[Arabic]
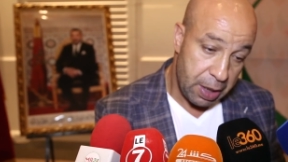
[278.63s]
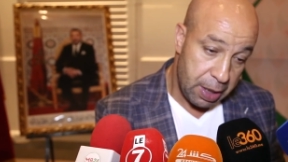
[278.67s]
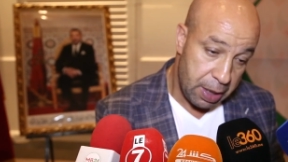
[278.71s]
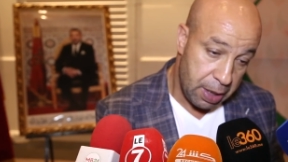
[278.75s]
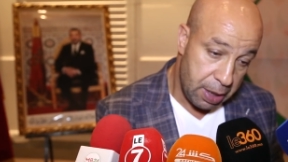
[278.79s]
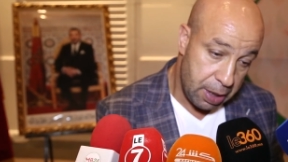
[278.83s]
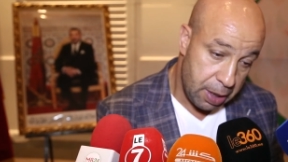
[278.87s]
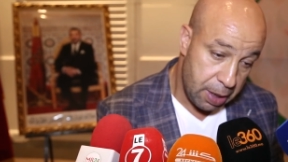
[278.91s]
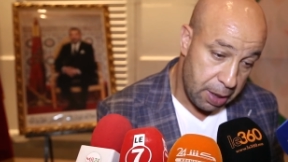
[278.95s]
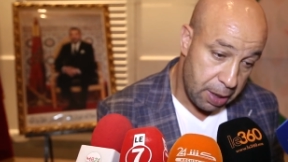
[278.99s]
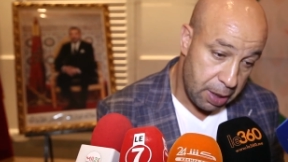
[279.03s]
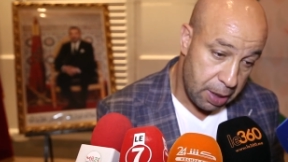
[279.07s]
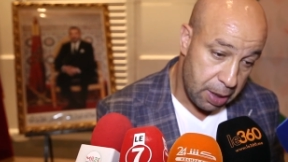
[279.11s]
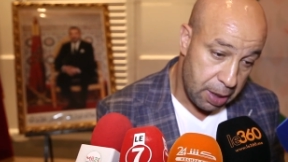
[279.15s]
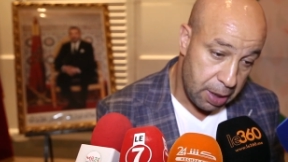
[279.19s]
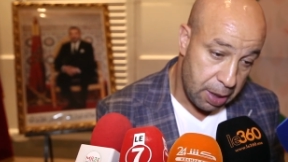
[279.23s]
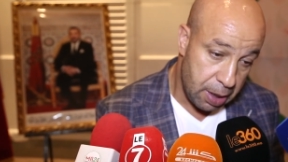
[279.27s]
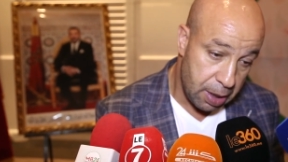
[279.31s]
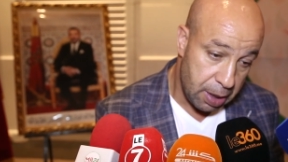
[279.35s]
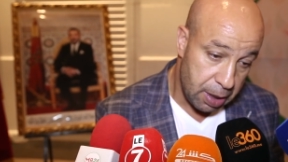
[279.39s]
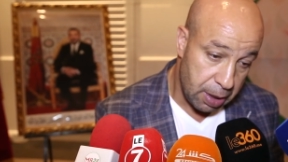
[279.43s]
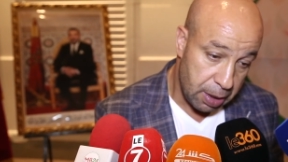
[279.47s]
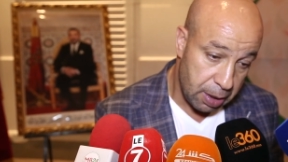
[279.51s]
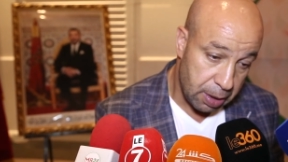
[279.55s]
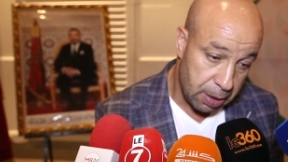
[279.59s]

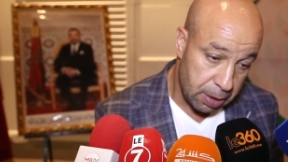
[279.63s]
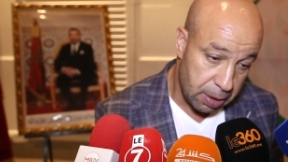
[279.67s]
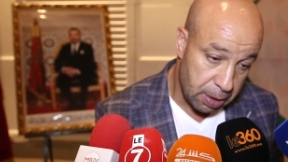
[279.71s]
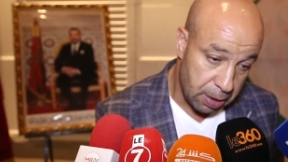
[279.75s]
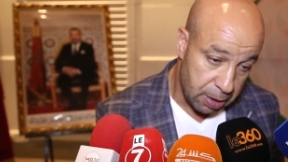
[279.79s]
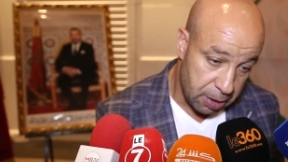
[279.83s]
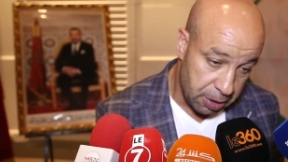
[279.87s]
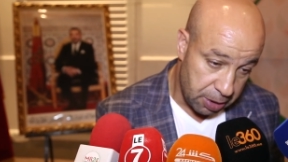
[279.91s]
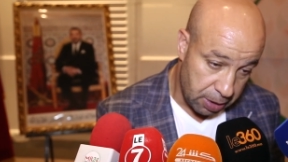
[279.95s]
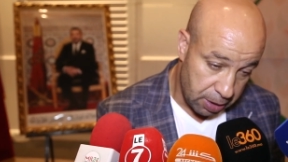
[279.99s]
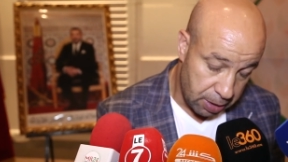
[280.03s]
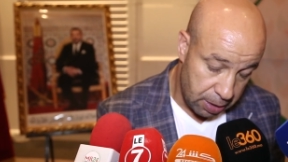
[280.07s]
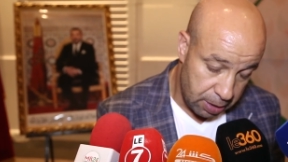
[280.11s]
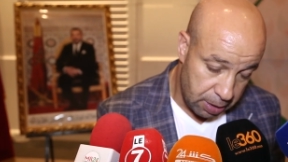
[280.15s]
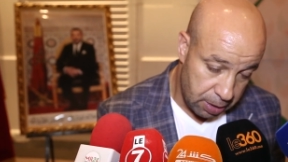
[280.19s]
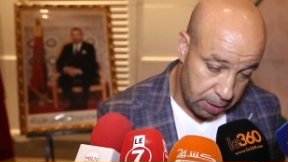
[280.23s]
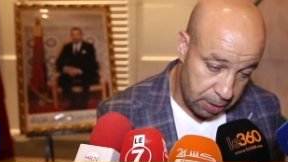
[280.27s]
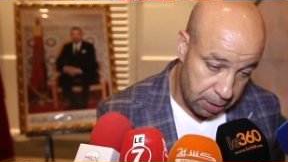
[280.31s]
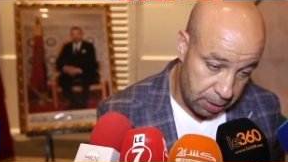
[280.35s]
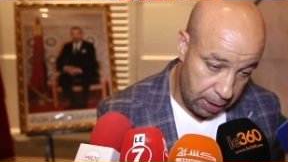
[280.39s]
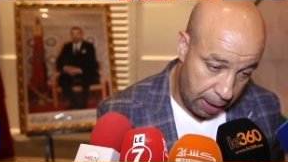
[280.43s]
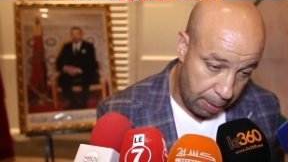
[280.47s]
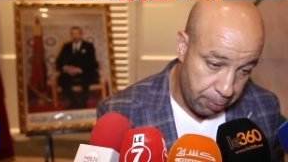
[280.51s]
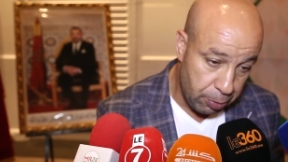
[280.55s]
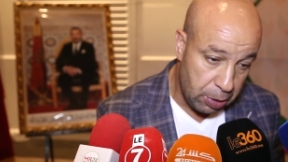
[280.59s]

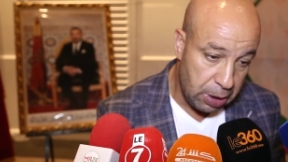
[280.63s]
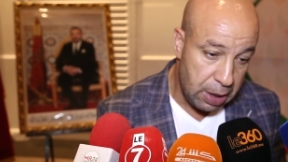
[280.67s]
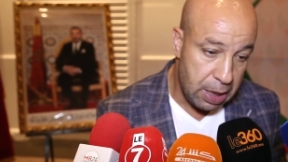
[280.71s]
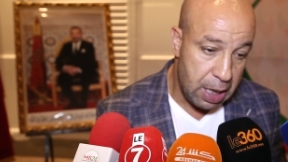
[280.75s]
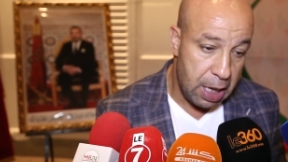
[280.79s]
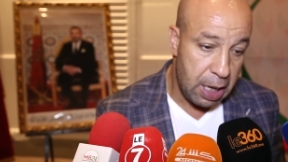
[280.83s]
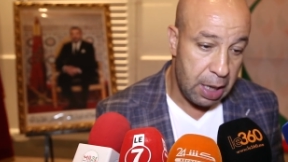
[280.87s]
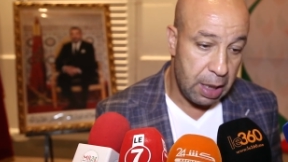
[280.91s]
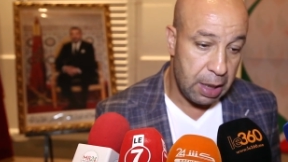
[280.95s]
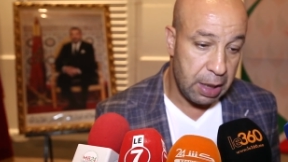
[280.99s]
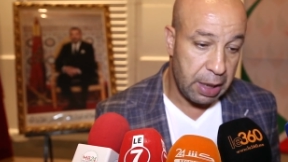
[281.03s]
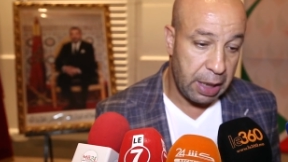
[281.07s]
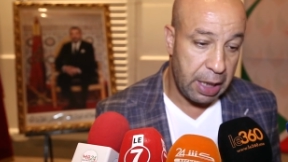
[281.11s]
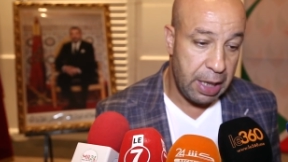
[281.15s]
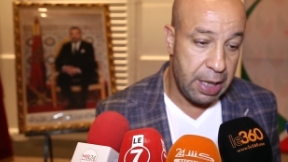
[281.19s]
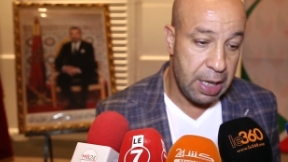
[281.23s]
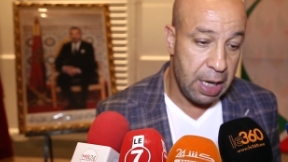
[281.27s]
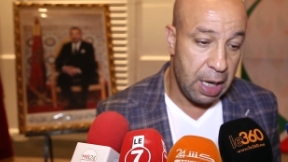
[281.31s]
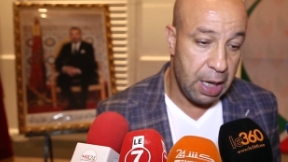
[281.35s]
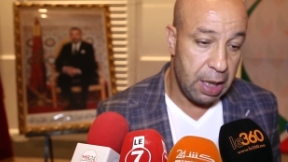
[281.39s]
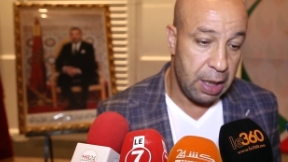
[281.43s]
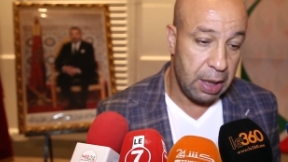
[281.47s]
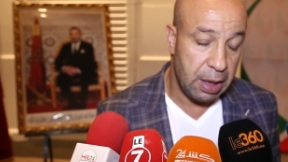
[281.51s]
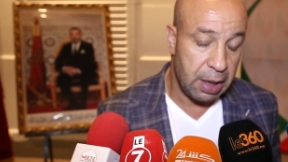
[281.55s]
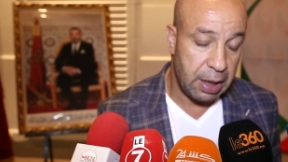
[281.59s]
الحمد لله
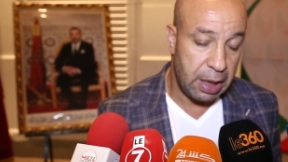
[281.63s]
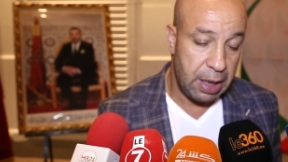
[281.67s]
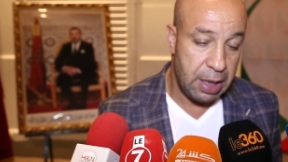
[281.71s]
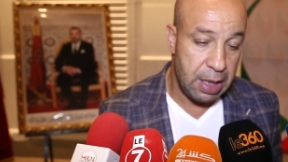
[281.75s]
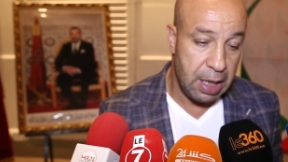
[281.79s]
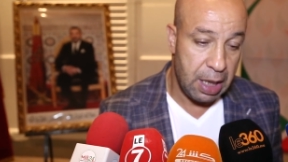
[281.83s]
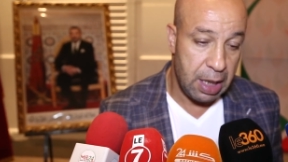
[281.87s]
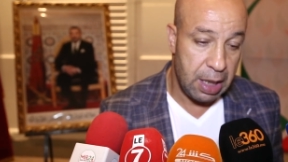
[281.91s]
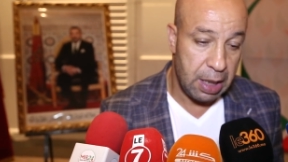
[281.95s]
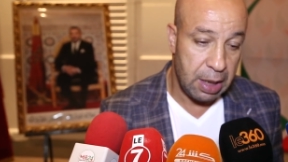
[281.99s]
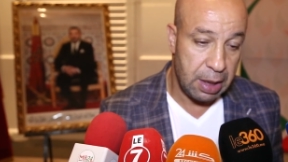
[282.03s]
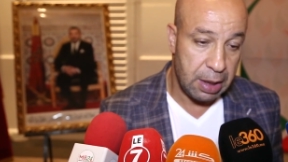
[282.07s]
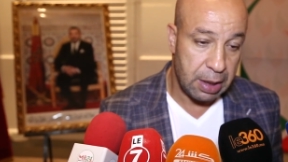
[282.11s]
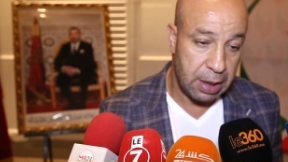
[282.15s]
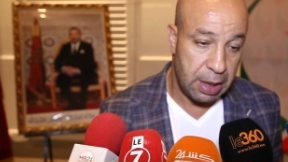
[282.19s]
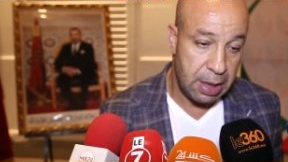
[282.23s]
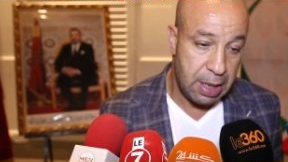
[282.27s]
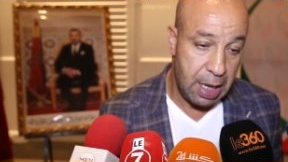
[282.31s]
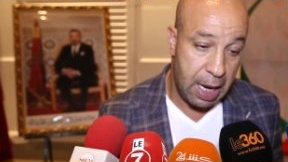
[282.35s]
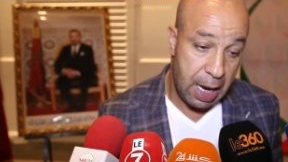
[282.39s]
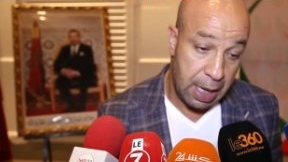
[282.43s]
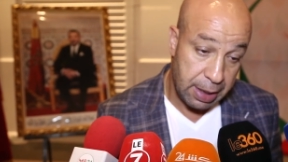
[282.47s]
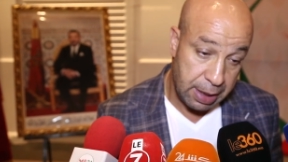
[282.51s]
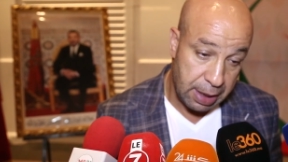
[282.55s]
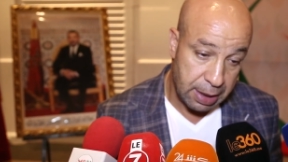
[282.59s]
لقينا لقينا
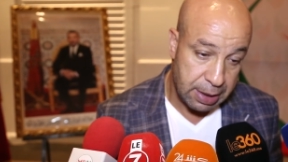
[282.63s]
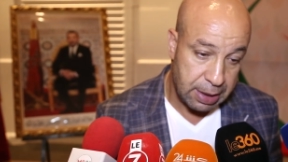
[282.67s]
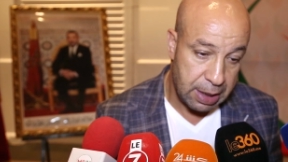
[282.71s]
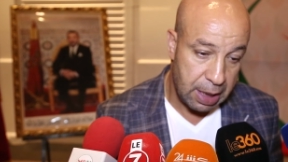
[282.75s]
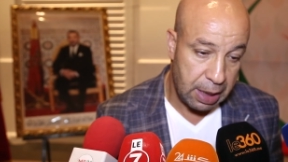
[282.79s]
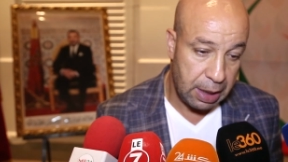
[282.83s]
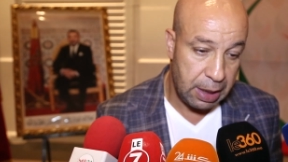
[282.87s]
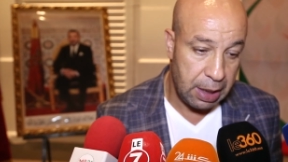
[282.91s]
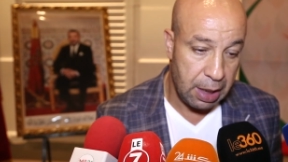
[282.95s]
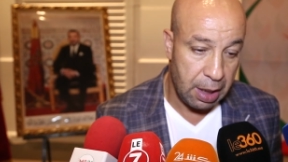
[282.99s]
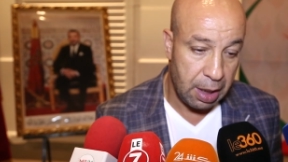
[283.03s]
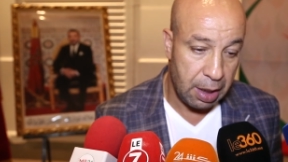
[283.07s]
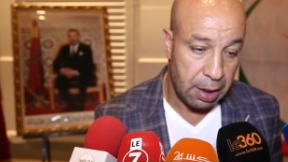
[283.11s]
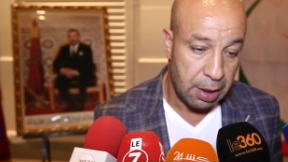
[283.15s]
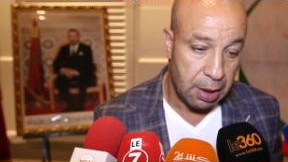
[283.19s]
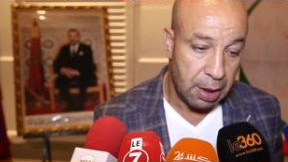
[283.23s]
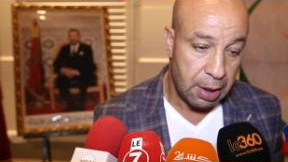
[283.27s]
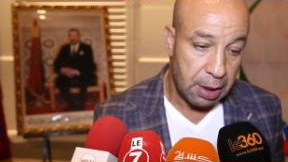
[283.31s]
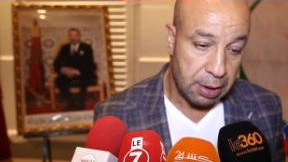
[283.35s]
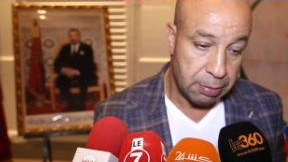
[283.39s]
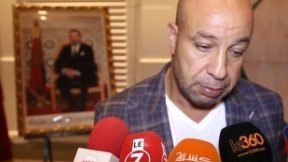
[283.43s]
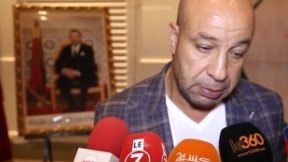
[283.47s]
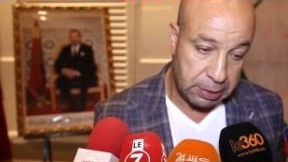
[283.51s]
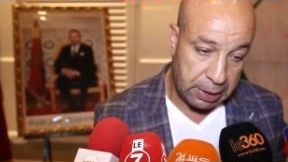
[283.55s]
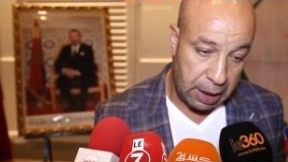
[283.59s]
لقينا اذان صاغيه
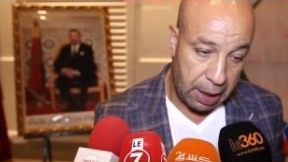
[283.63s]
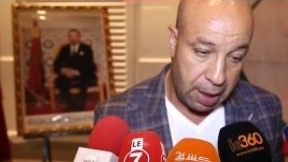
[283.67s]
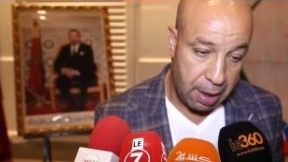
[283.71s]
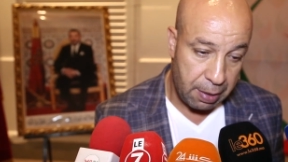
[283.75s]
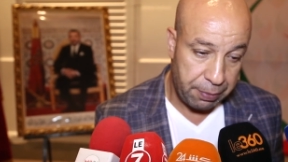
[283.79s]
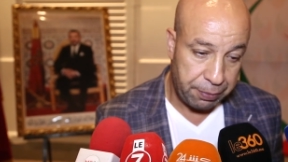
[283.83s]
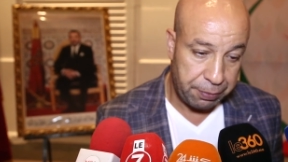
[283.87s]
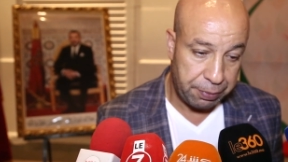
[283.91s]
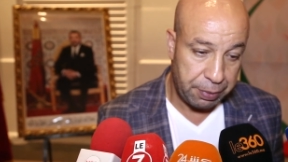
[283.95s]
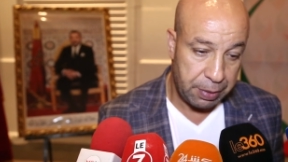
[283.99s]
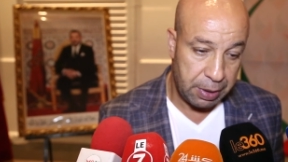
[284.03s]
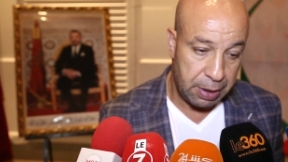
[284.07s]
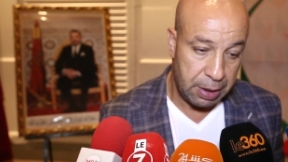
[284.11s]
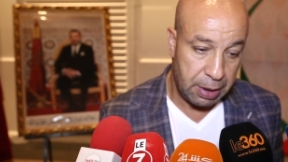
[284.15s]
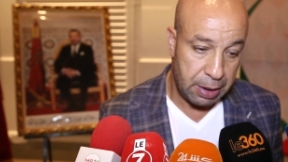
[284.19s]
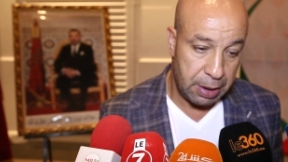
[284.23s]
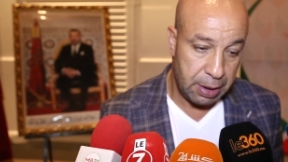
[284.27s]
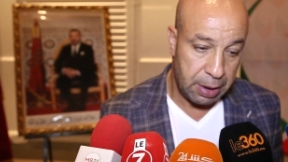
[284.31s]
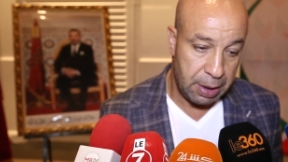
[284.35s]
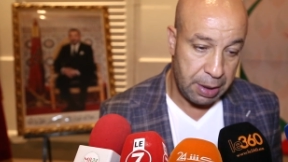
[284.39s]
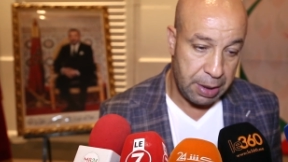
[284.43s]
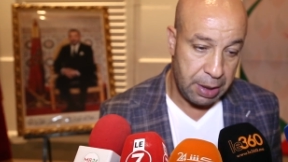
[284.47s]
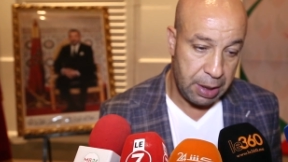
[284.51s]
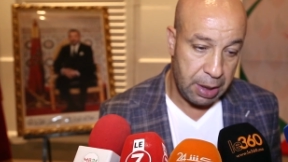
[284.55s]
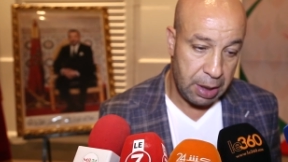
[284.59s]
من طرف
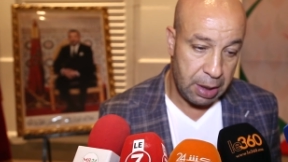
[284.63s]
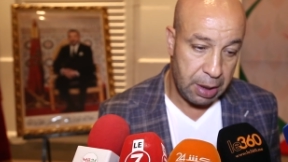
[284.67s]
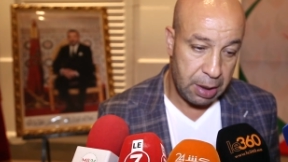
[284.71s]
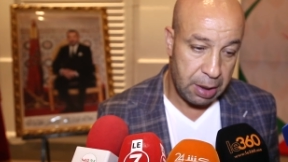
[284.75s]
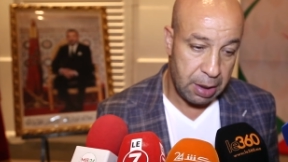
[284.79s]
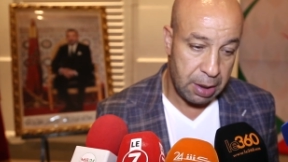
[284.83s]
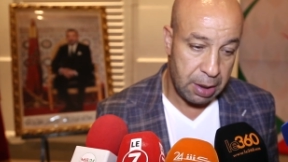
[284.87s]
آه، يعني